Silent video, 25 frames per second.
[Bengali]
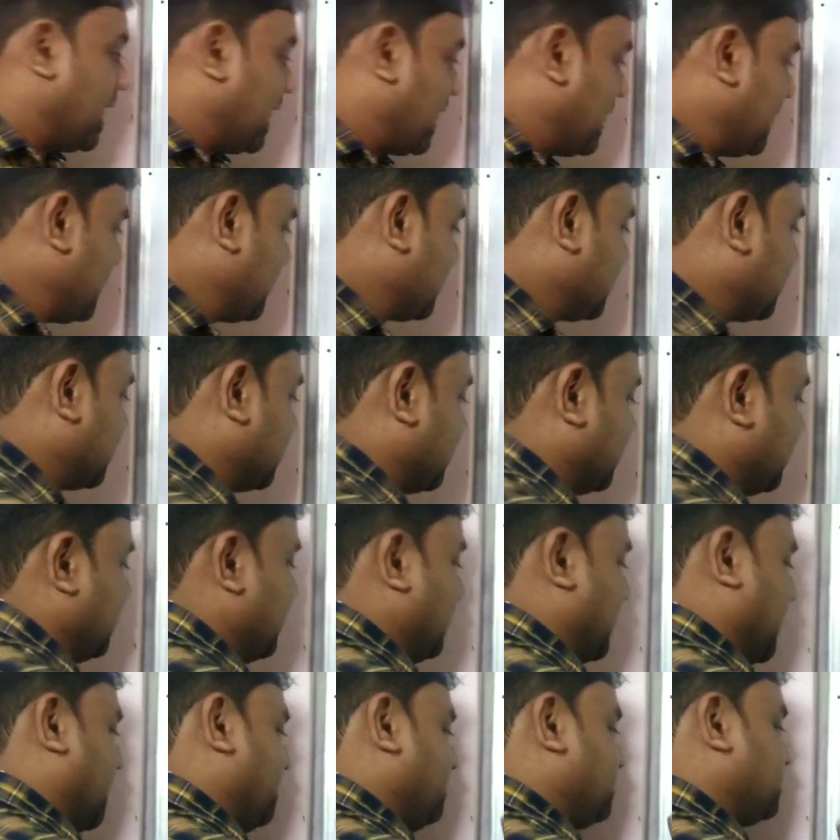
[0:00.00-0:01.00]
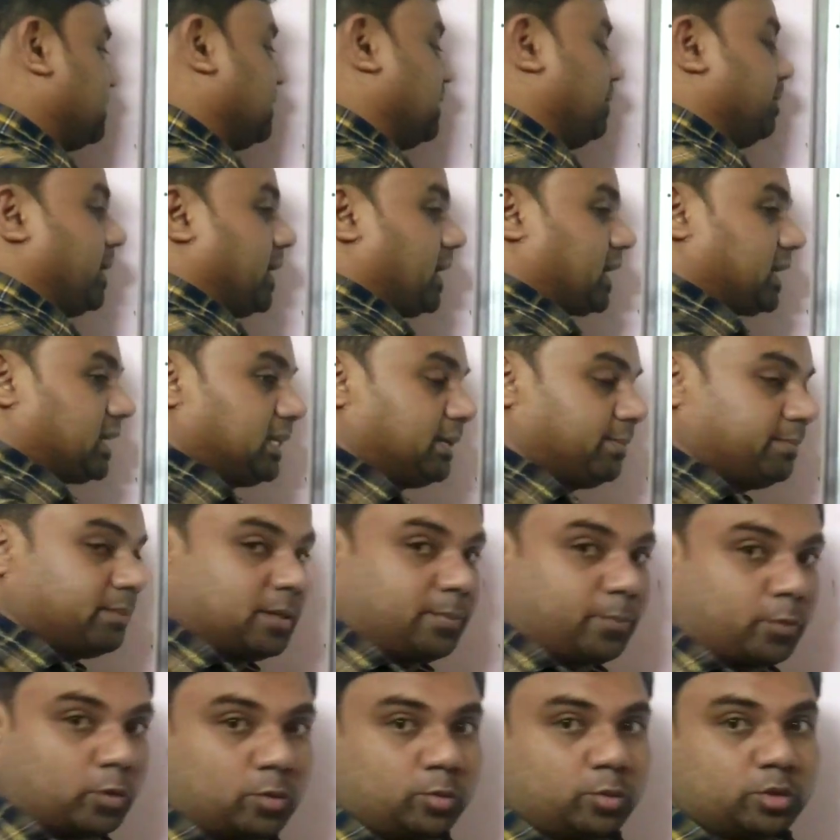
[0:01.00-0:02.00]
আর একটা লাস্ট যে ভাগটা
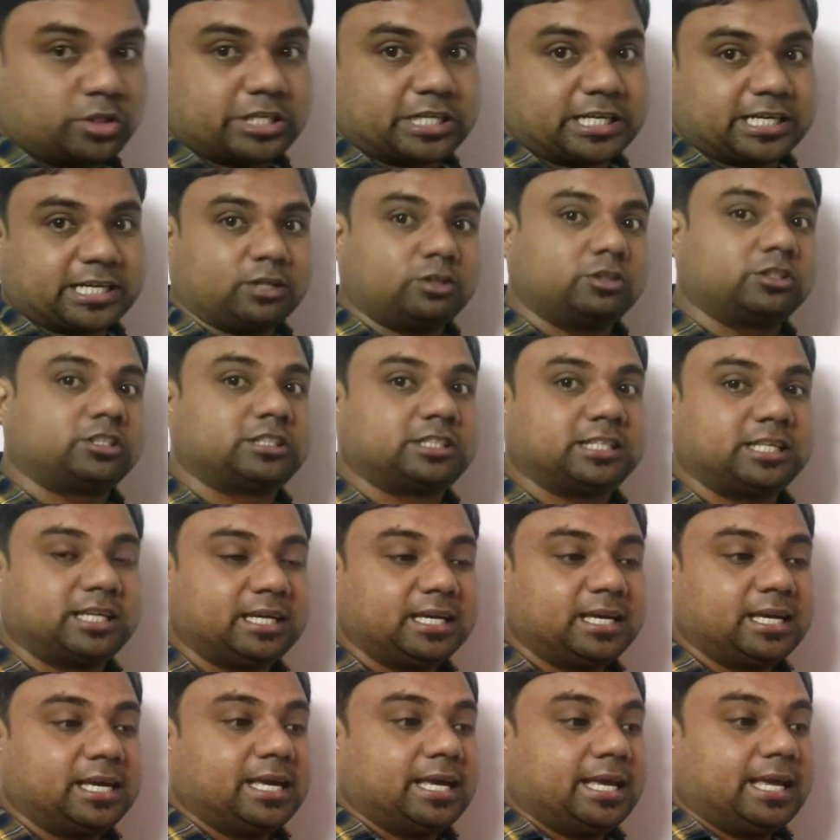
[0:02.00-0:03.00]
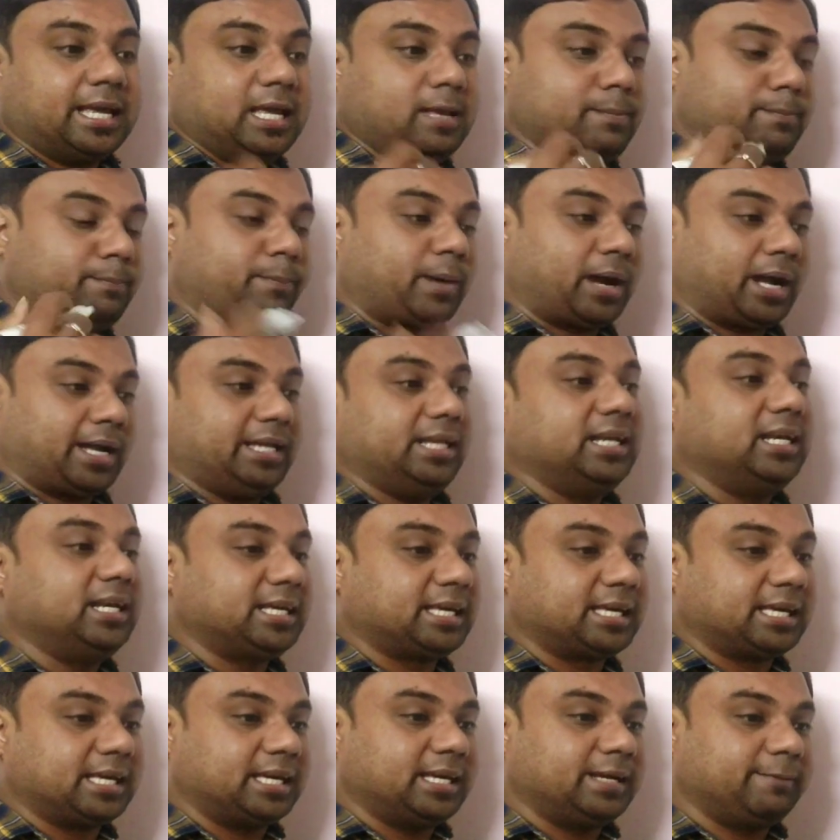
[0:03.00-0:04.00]
আমরা পড়বো সেটা হচ্ছে এই
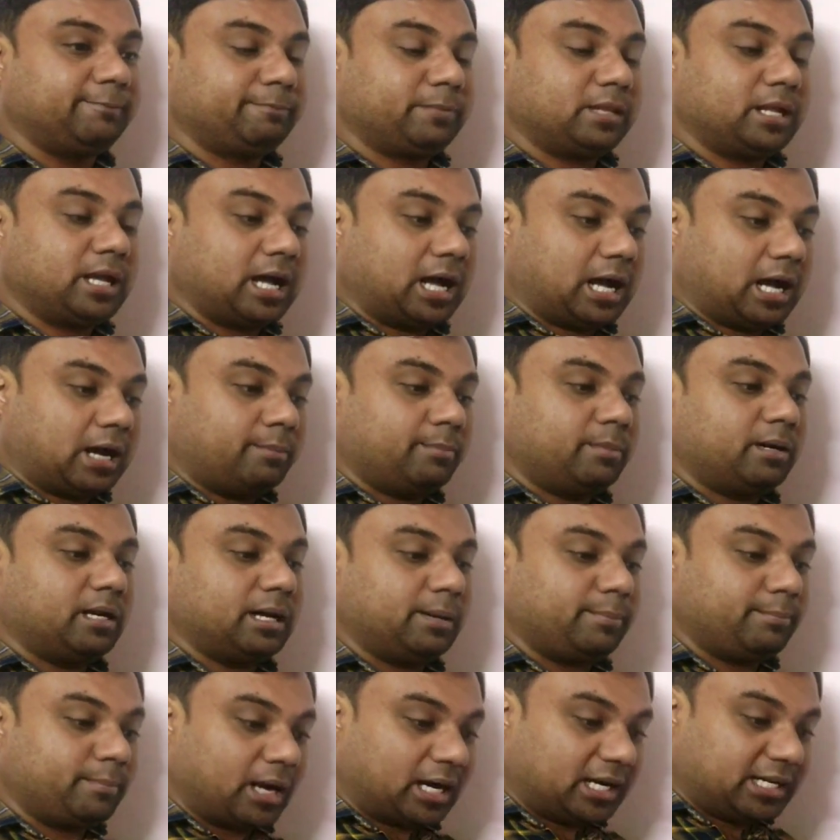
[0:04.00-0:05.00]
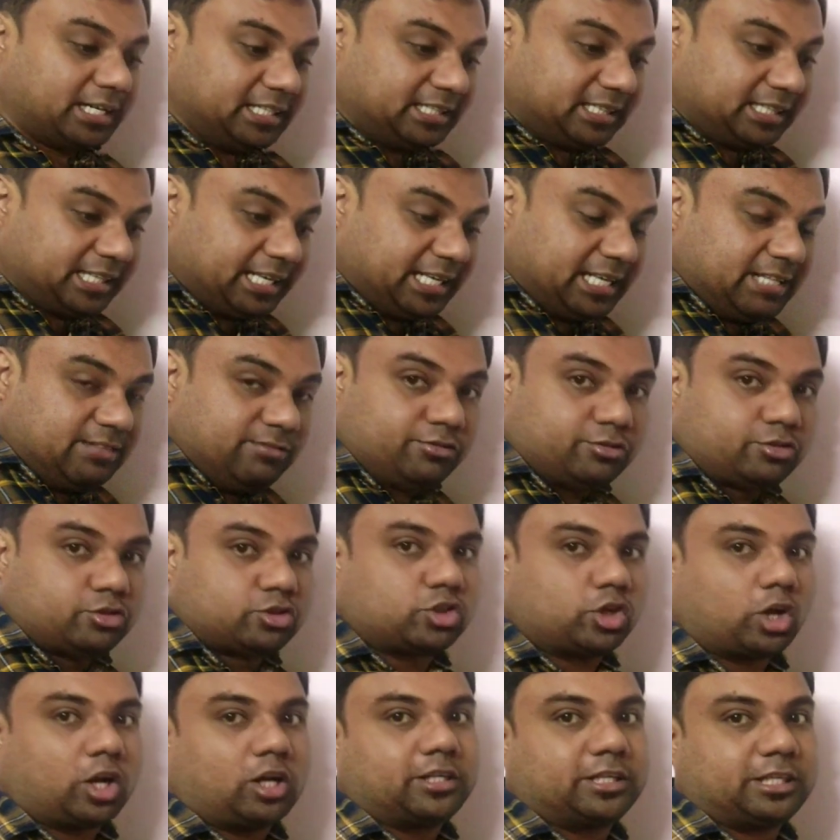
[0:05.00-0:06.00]
পাইলকে আমরা মাটিতে
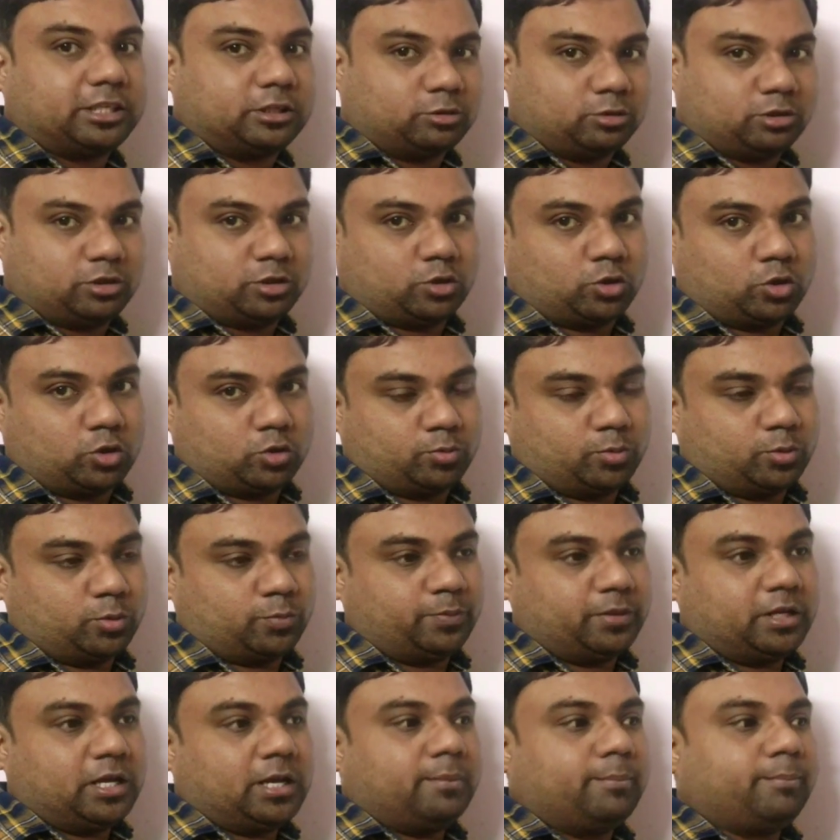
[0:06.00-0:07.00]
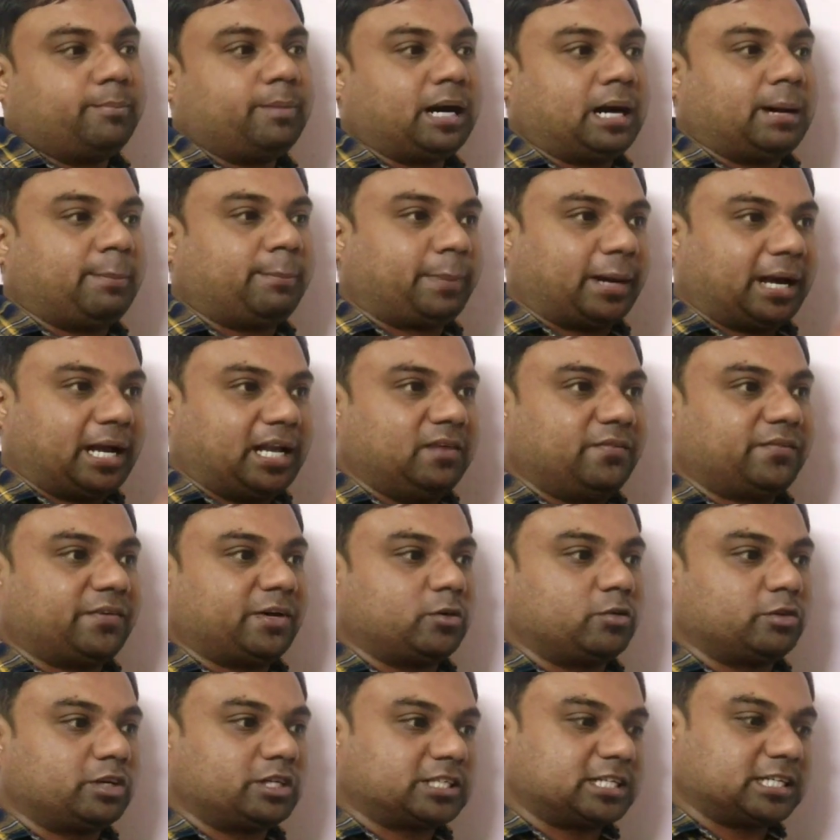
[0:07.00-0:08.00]
ইনস্টল কি করে করব বা পাইল
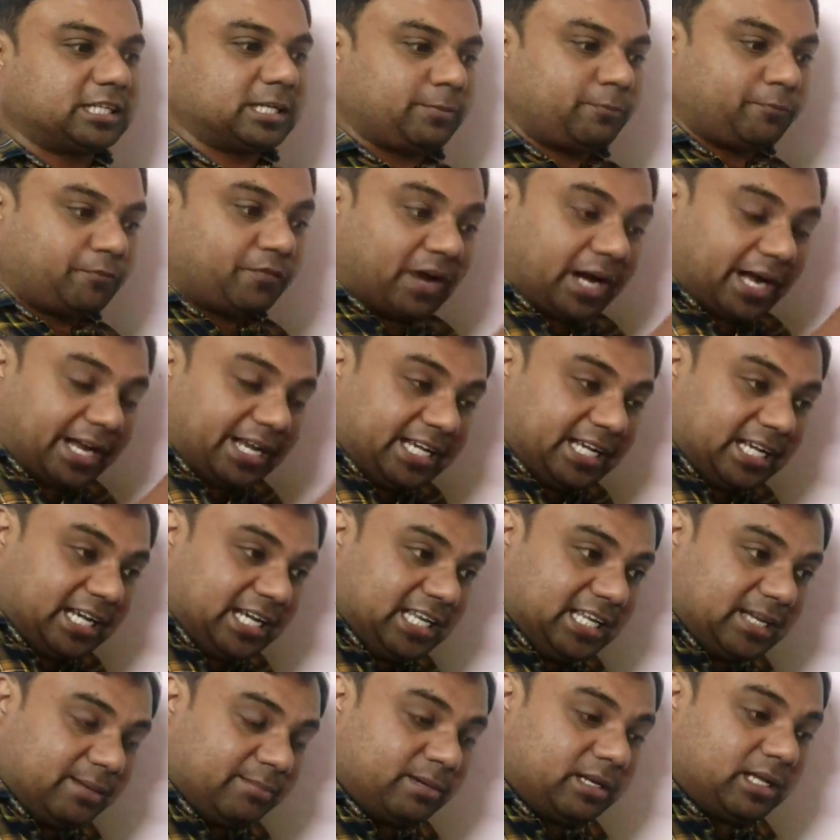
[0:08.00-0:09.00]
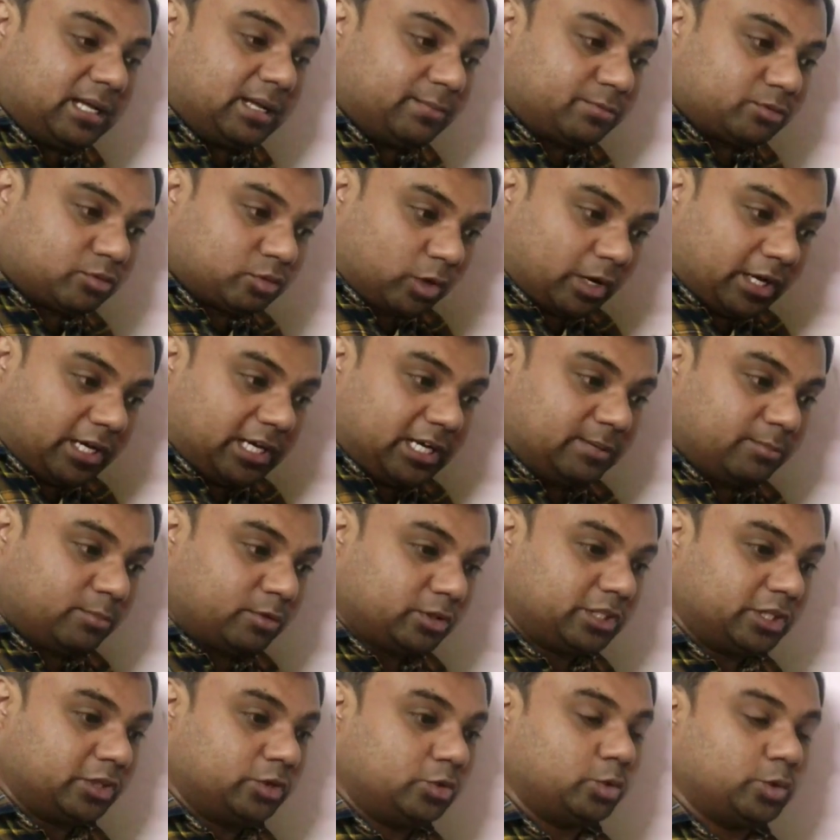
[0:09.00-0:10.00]
ফাউন্ডেশনটা ফাইনালি আমরা সয়েলের
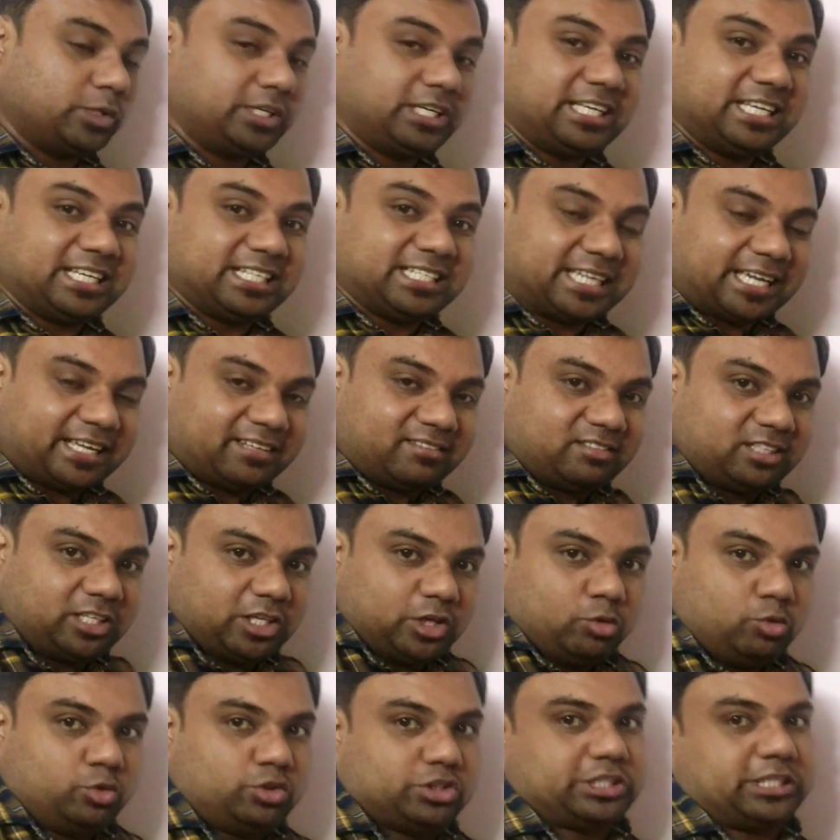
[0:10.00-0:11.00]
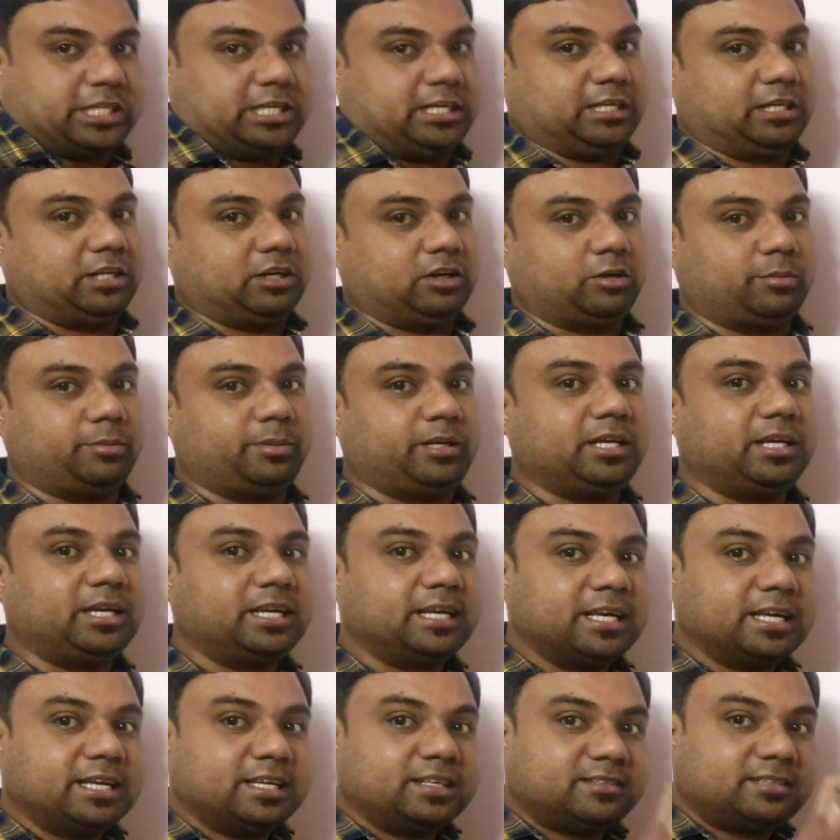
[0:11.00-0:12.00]
মধ্যে ঢুকিয়ে যে এক্সিকিউশনটা হবে
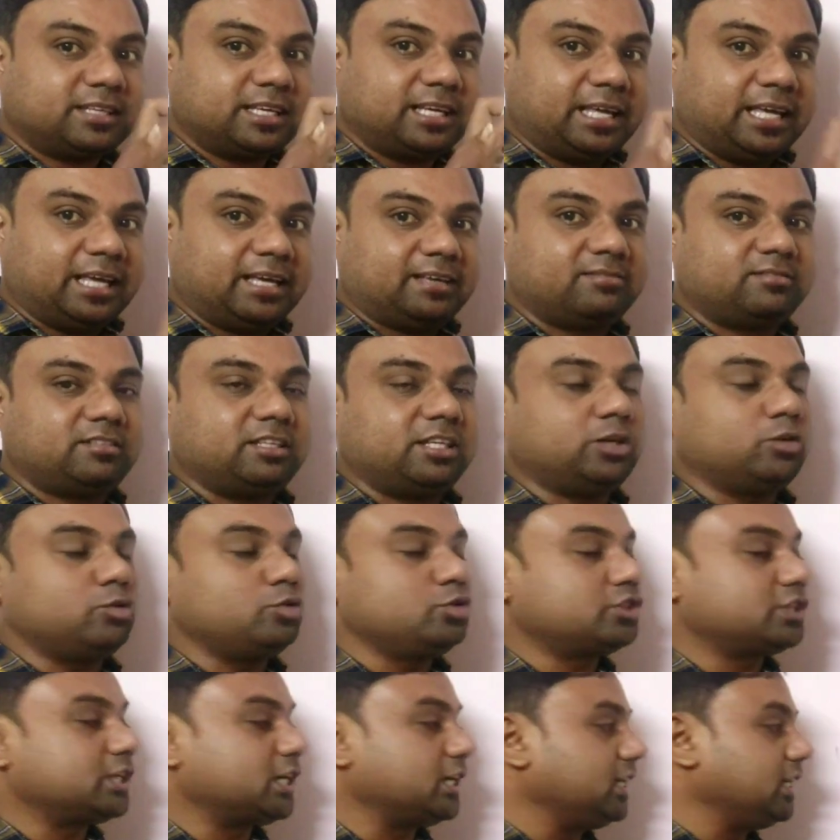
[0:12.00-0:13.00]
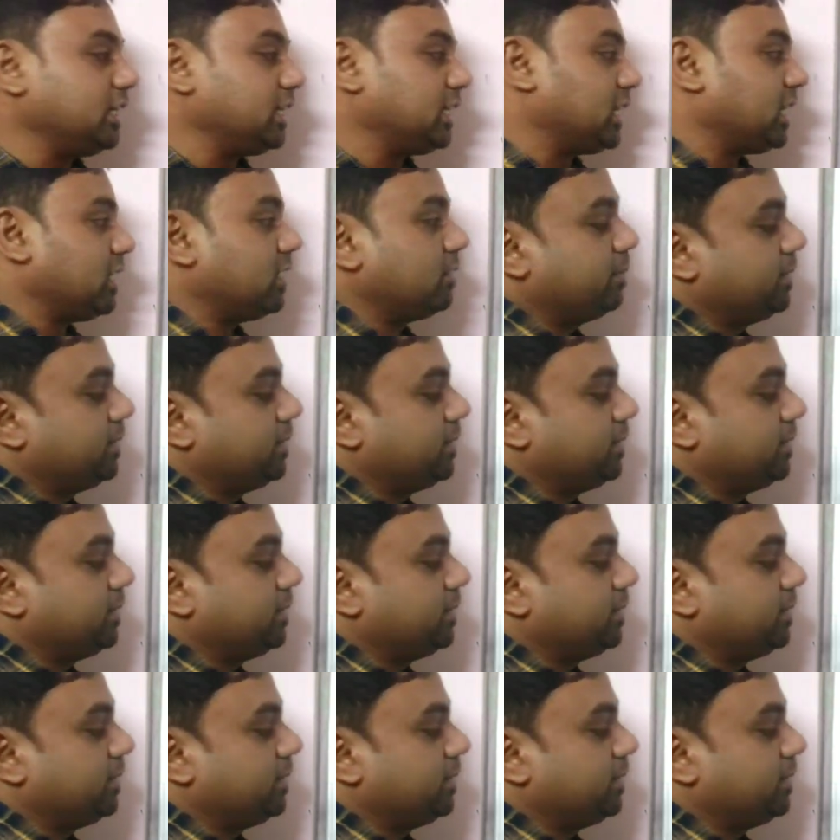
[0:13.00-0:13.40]
সেই এক্সিকিউশনটার